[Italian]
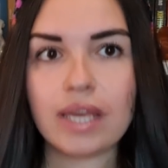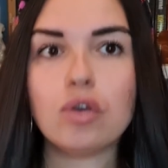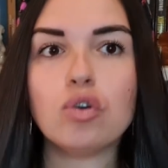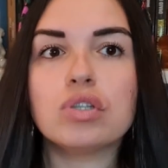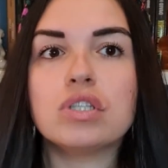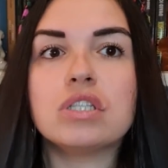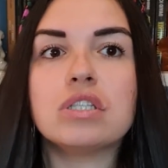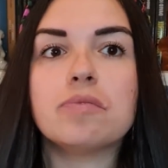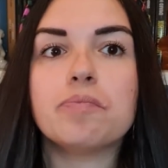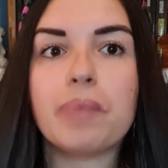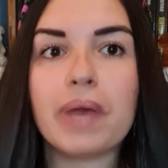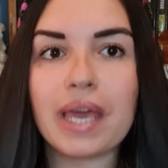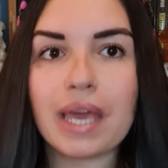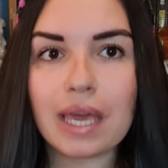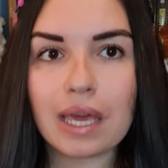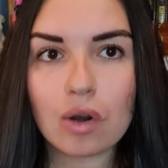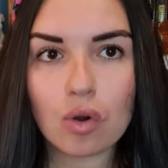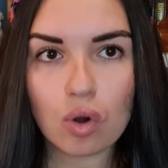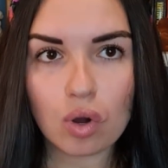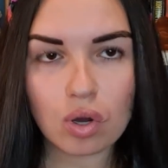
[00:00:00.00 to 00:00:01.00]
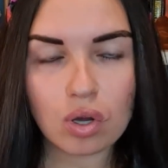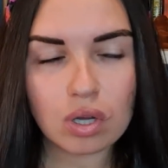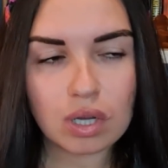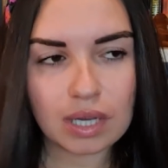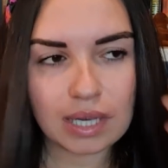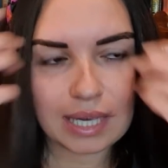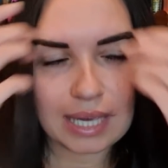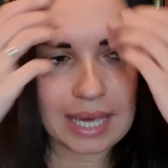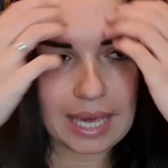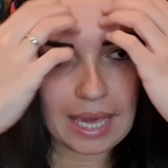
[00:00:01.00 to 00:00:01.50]
Io spero
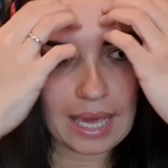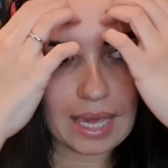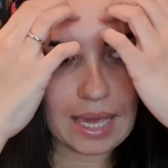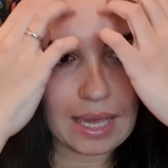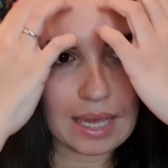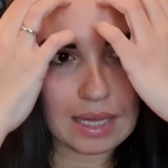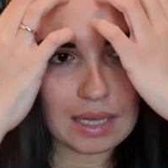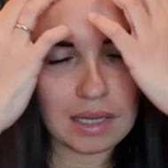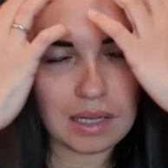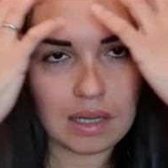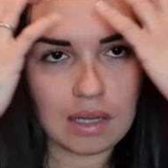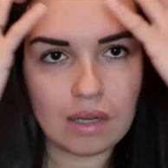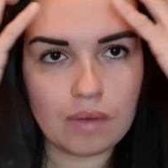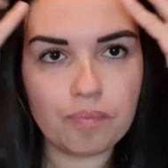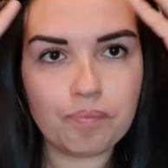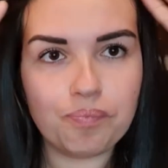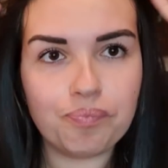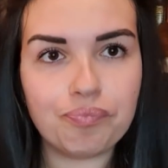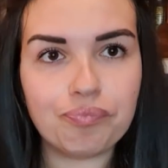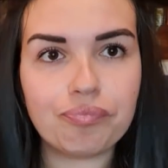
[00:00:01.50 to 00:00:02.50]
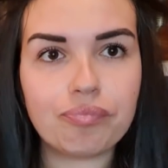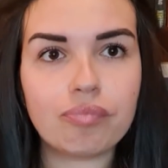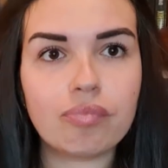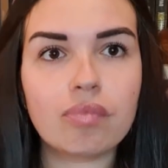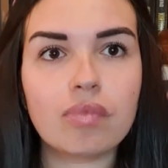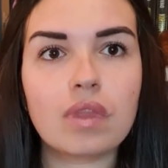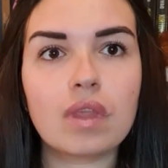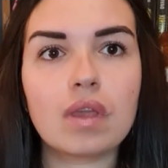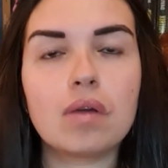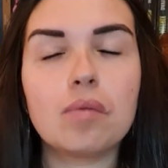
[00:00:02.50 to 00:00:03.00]
che
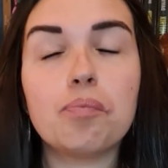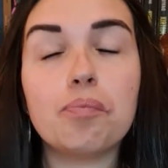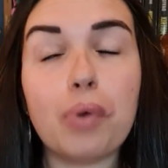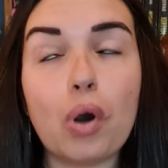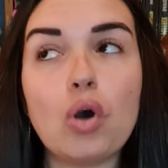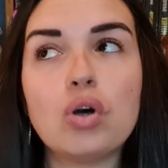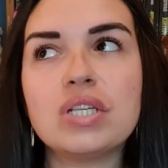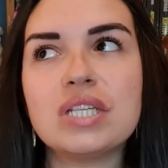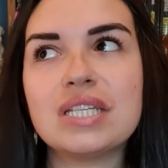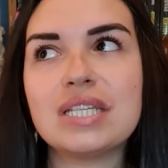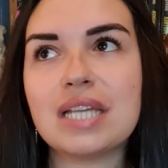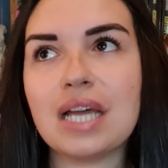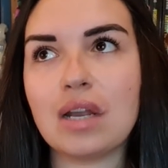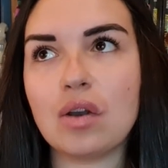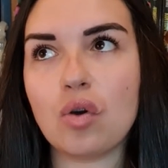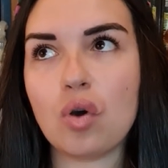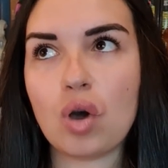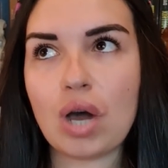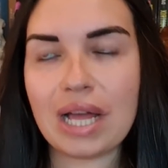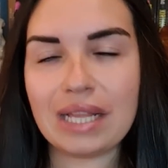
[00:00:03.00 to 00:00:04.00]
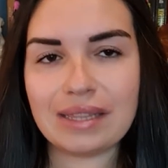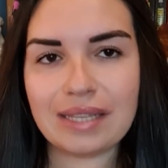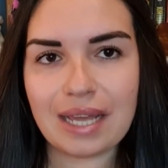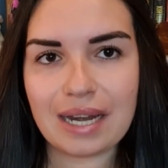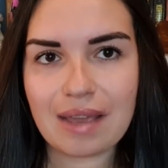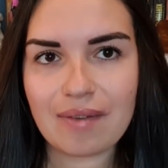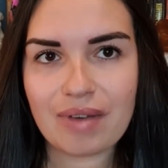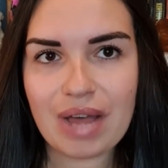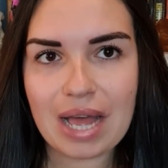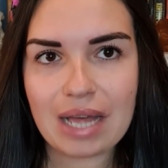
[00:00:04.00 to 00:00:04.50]
ehm, possano
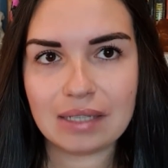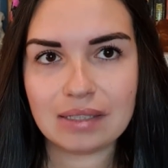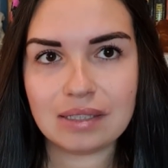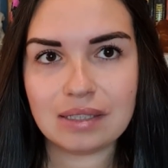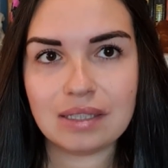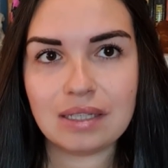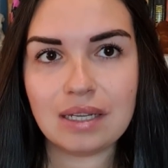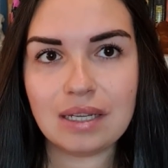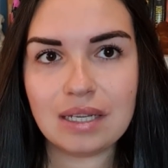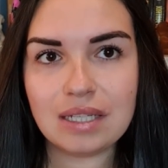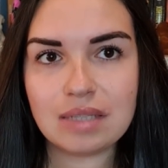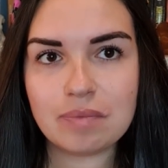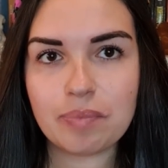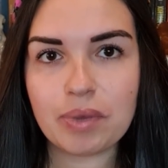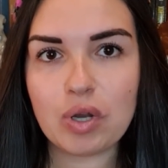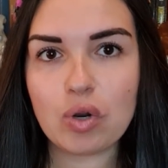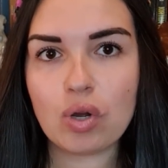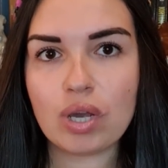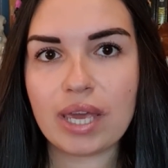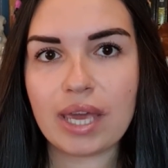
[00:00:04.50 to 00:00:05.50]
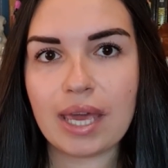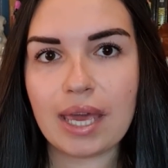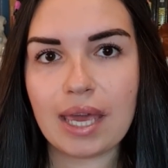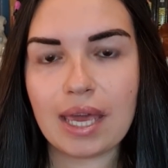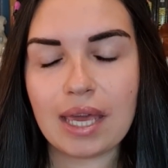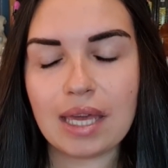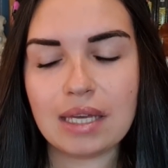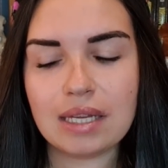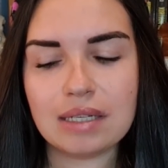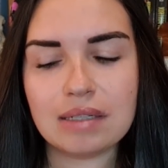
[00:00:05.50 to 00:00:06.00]
andare avanti, spero
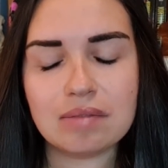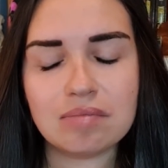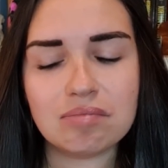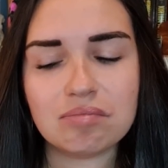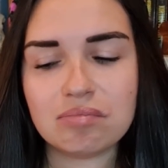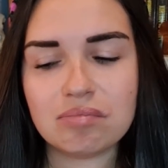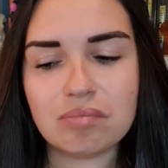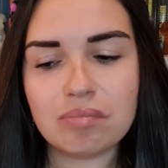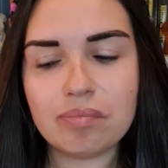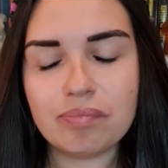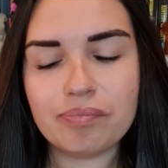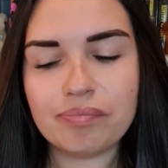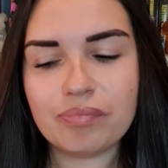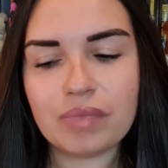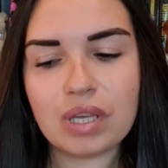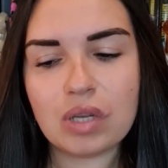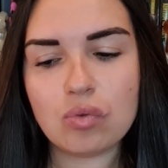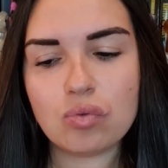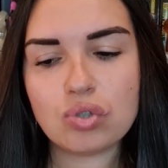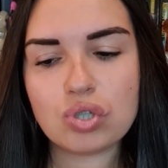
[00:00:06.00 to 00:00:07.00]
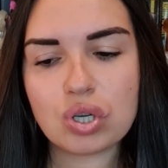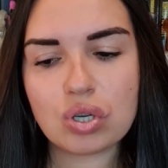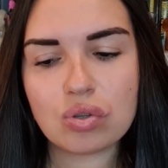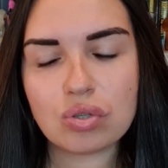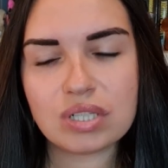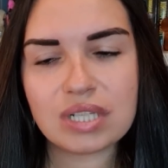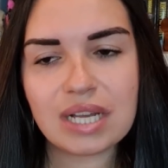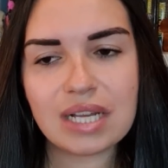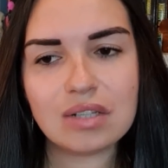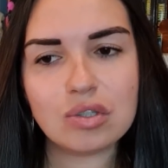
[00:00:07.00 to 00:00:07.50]
che ehm, in un
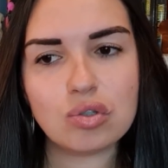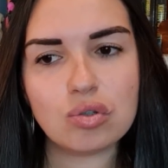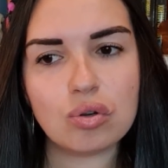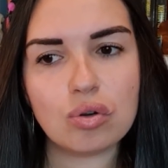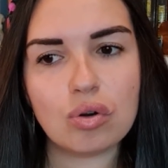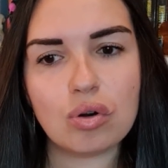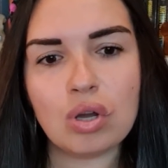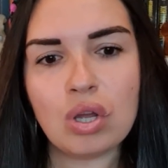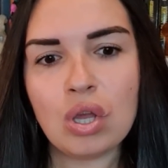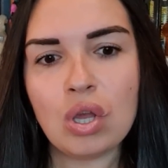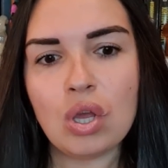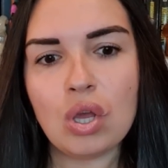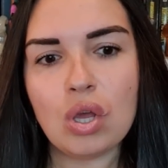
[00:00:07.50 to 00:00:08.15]
certo senso